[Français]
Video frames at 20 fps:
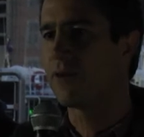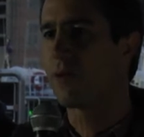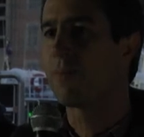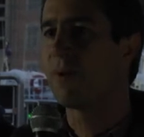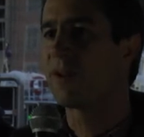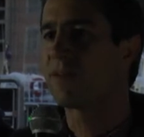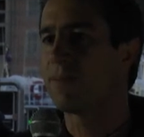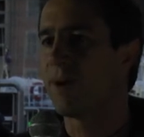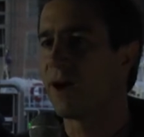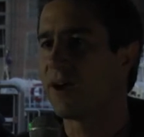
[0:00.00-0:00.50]
On
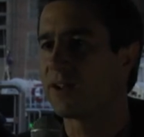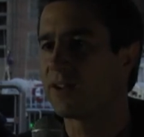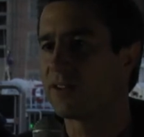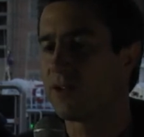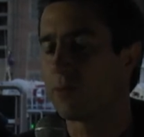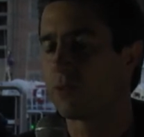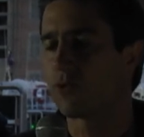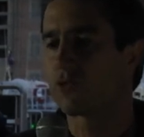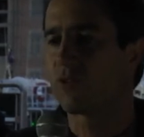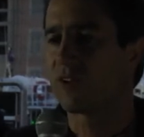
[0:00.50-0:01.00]
passe par
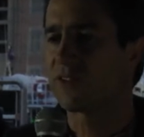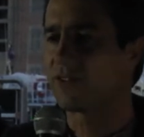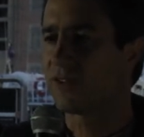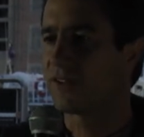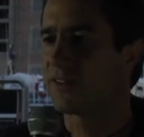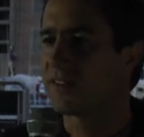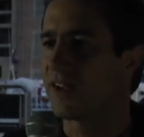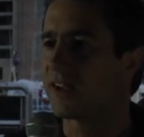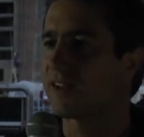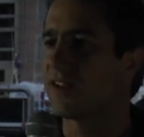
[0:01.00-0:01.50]
exemple de
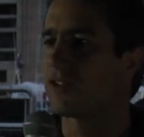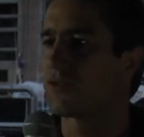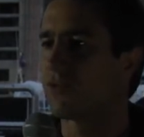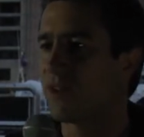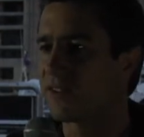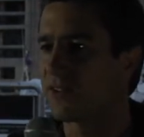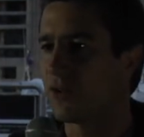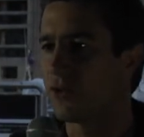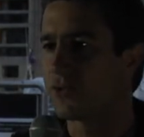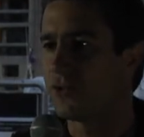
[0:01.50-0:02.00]
65 à
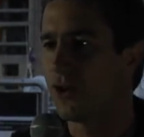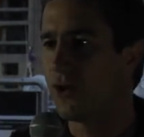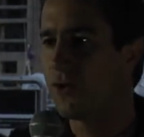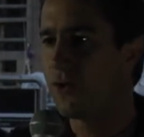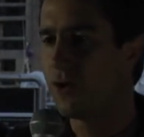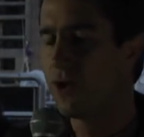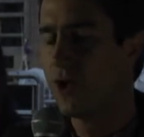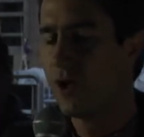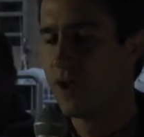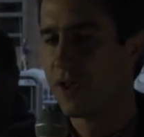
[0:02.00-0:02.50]
60 ans
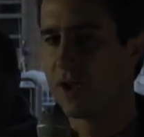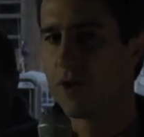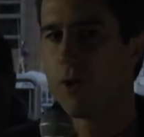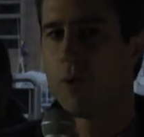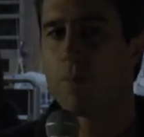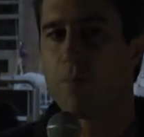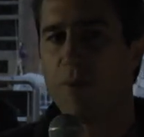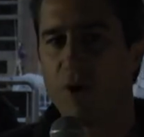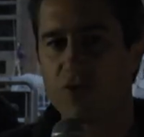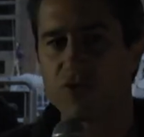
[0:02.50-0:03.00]
et on
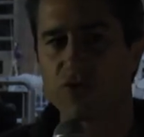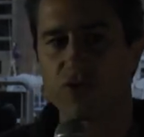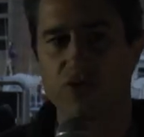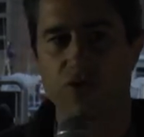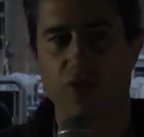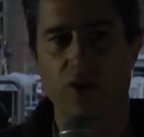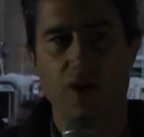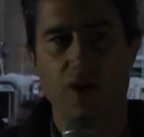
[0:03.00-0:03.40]
pense...